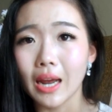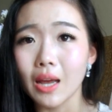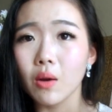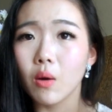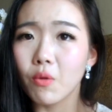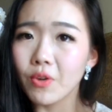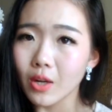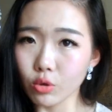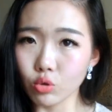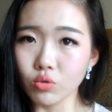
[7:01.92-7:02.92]
凉凉快快，非
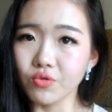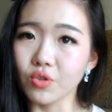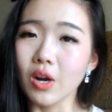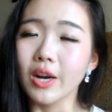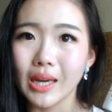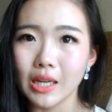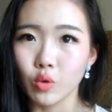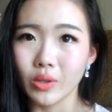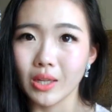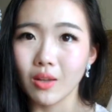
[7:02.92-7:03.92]
常舒服。然后开始
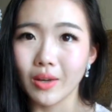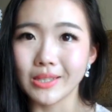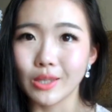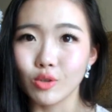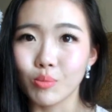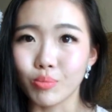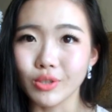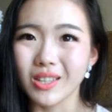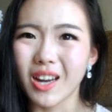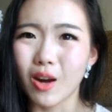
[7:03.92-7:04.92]
会听到一些就是不
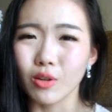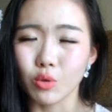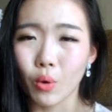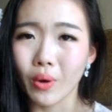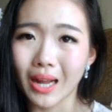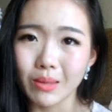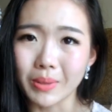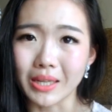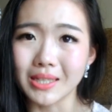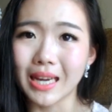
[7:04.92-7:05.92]
是很好的关于它的
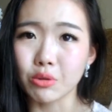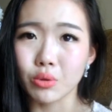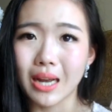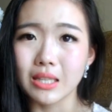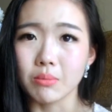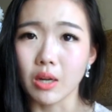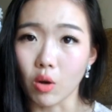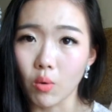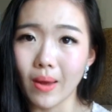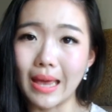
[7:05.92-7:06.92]
评价，说它什么很
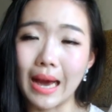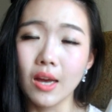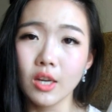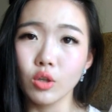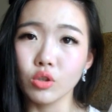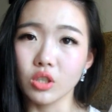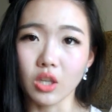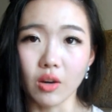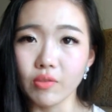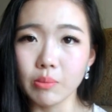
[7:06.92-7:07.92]
贵呀、又是
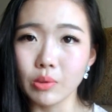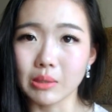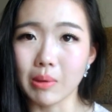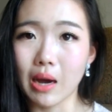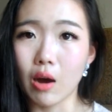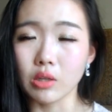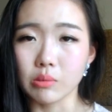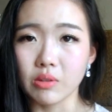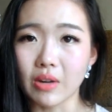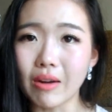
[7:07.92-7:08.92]
成分不怎么好，什
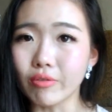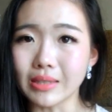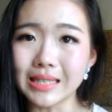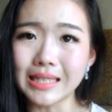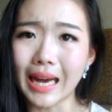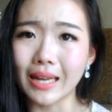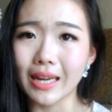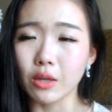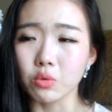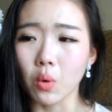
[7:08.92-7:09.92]
么防腐剂加
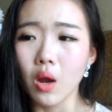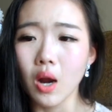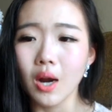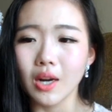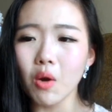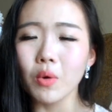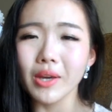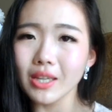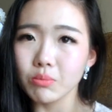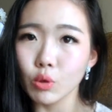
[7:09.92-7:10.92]
太多。然后我一
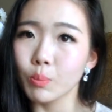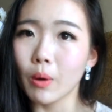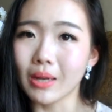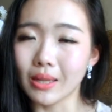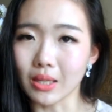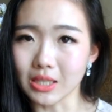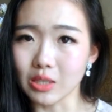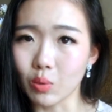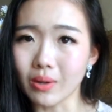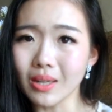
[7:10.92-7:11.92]
开始没有抱太大的
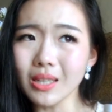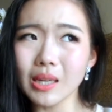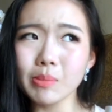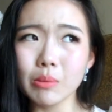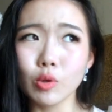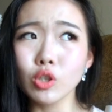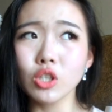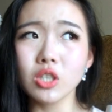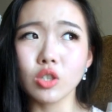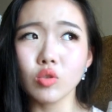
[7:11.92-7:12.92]
希望，但那个面膜真的
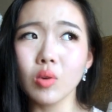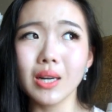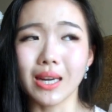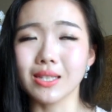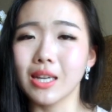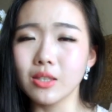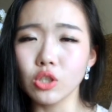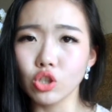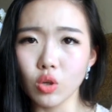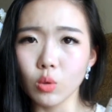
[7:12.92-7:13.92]
是你用了2、3次
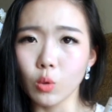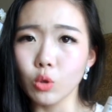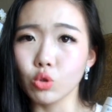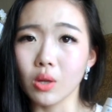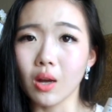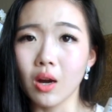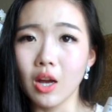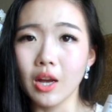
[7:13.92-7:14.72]
之后，你会觉得